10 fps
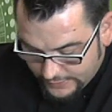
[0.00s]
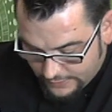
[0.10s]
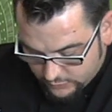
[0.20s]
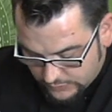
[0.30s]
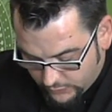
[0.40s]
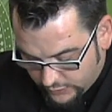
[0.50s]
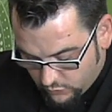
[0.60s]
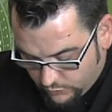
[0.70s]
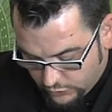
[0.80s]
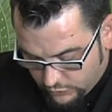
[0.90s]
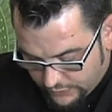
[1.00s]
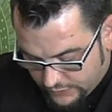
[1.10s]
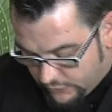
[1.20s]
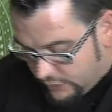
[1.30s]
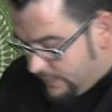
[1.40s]
Y le vamos a poner un poquito de
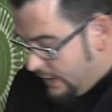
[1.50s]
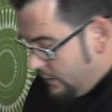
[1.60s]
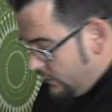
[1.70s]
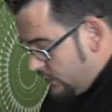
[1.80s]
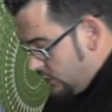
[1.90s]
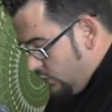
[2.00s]
aceite de oliva,